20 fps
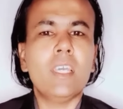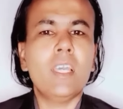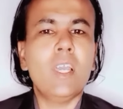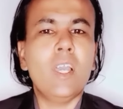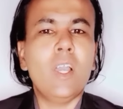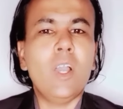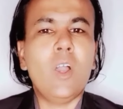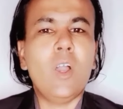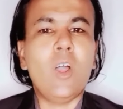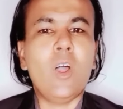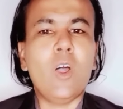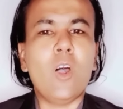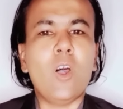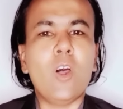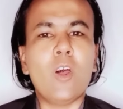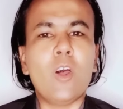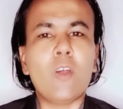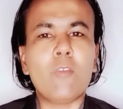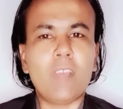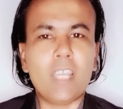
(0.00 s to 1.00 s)
और
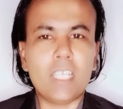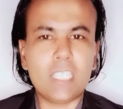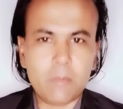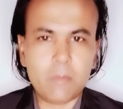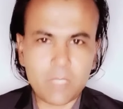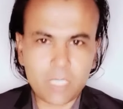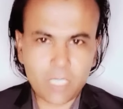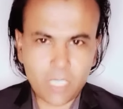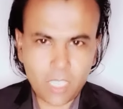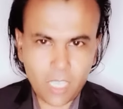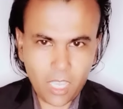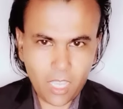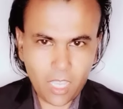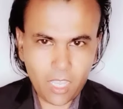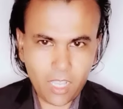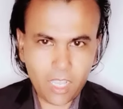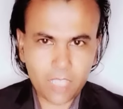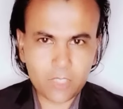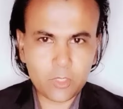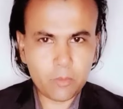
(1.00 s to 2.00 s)
फ़ायदेमंद ख्याल
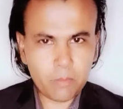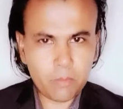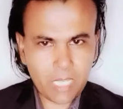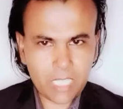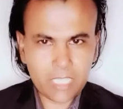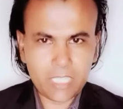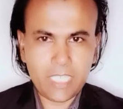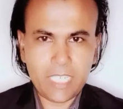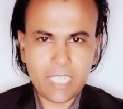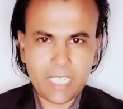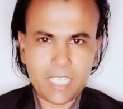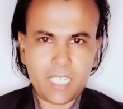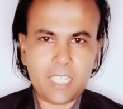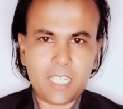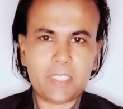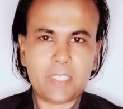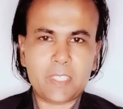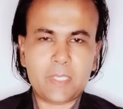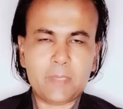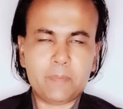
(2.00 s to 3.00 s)
और बातें लेकर आते
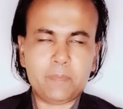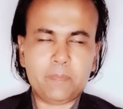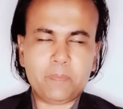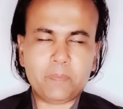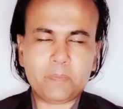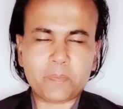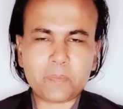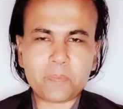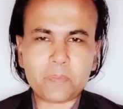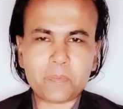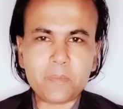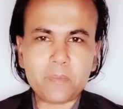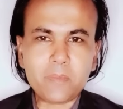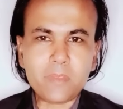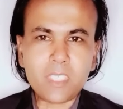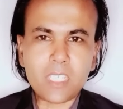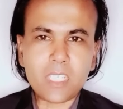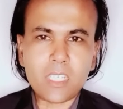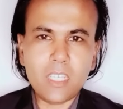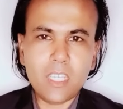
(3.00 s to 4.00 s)

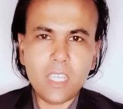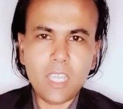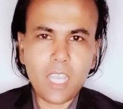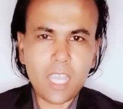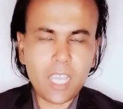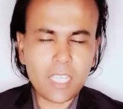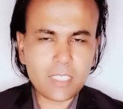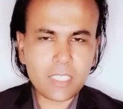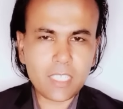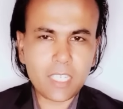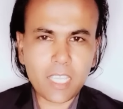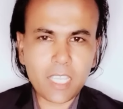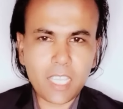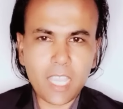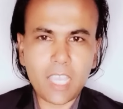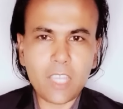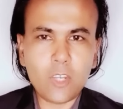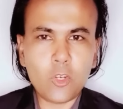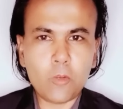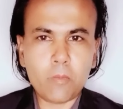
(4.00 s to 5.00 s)
हैं आज का ख्याल
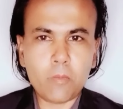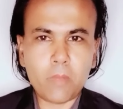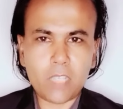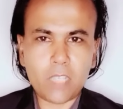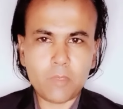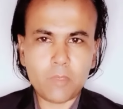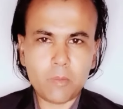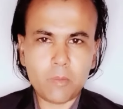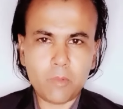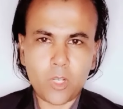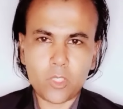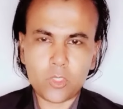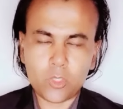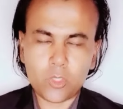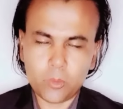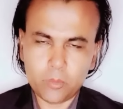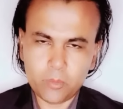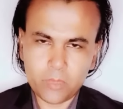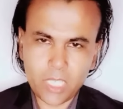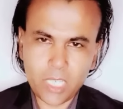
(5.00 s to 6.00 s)
और बात भी बहुत
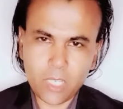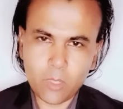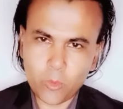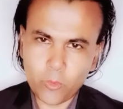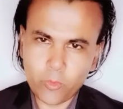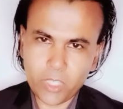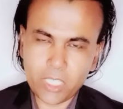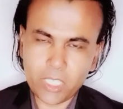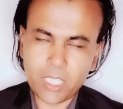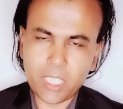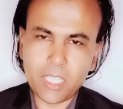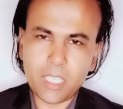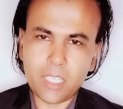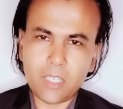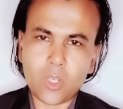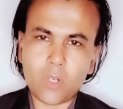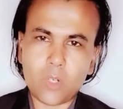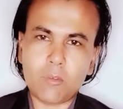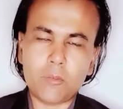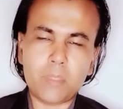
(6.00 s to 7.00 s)
उमदा है मुफीद है और
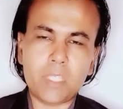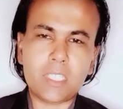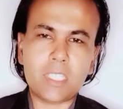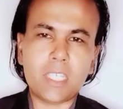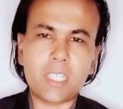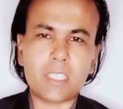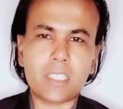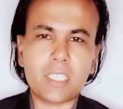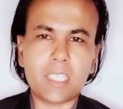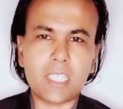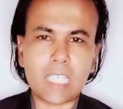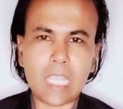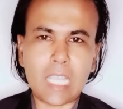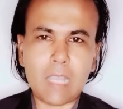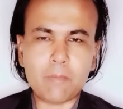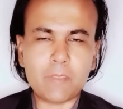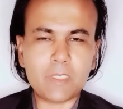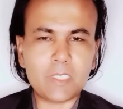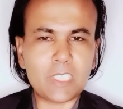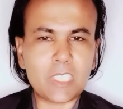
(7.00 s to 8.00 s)
हम उम्मीद करते हैं कि आप
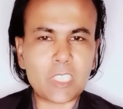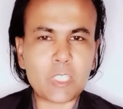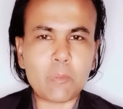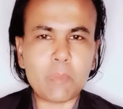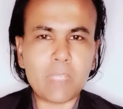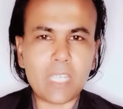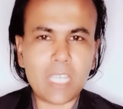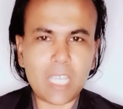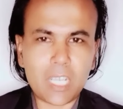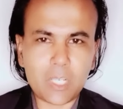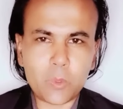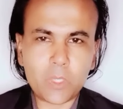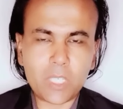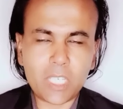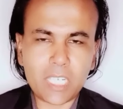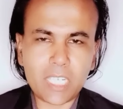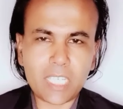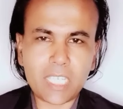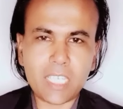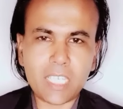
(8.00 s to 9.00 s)
अपनी ज़िंदगी में लागू
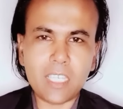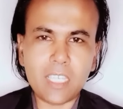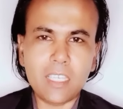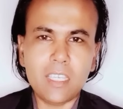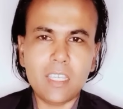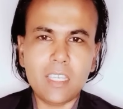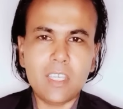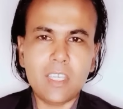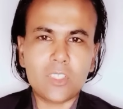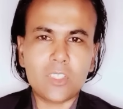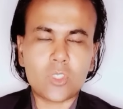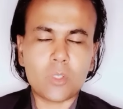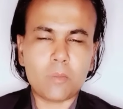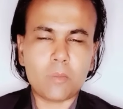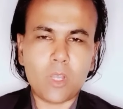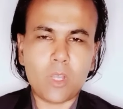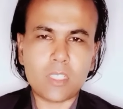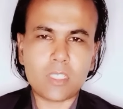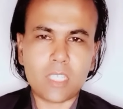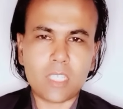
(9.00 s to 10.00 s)
करेंगे तो
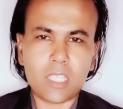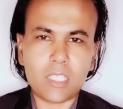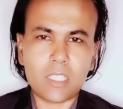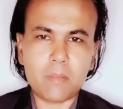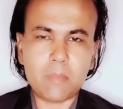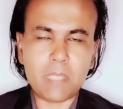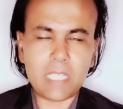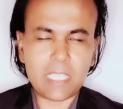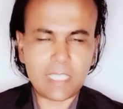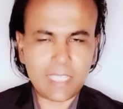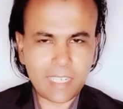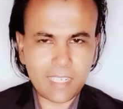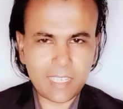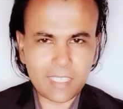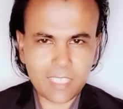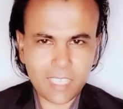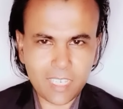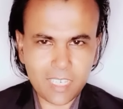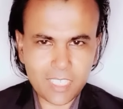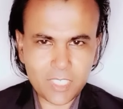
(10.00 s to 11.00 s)
बहुत ज़्यादा बेहतरीन
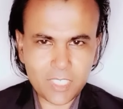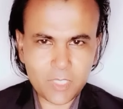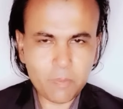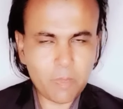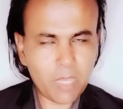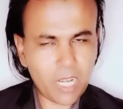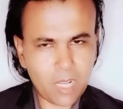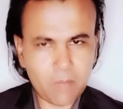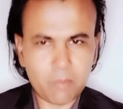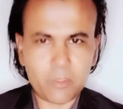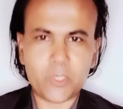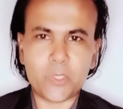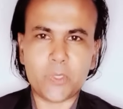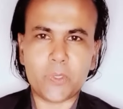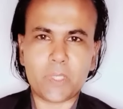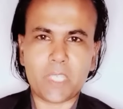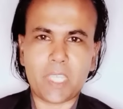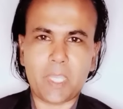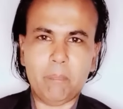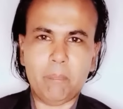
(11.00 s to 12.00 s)
नतज बरामद
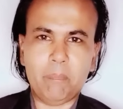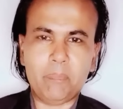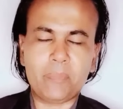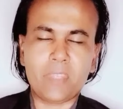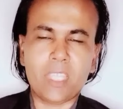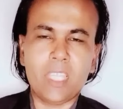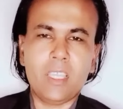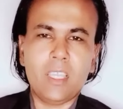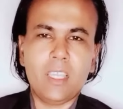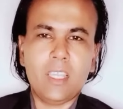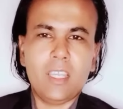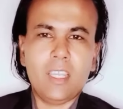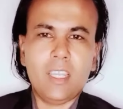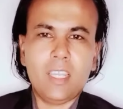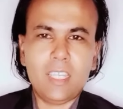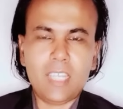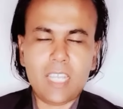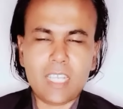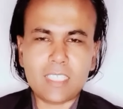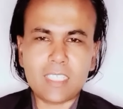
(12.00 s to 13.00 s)
होंगे
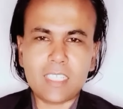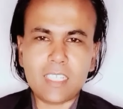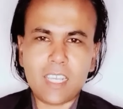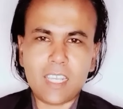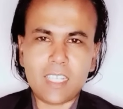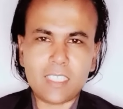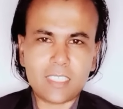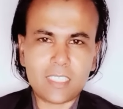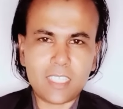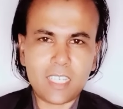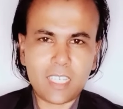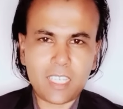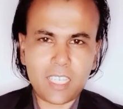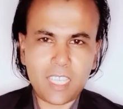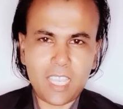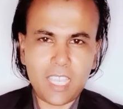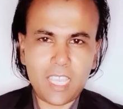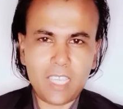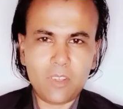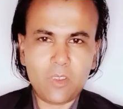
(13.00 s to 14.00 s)
नाजन आज का
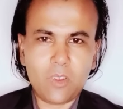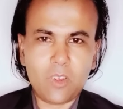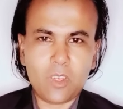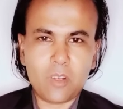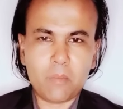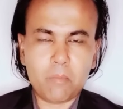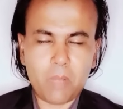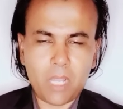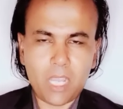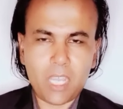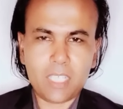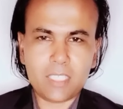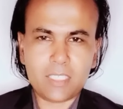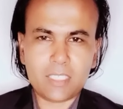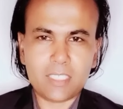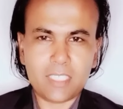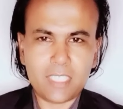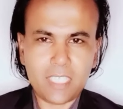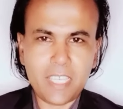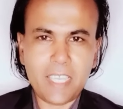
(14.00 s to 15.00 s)
ख्याल और बात
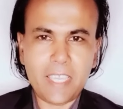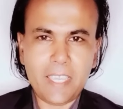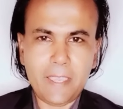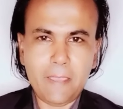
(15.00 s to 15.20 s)
यह है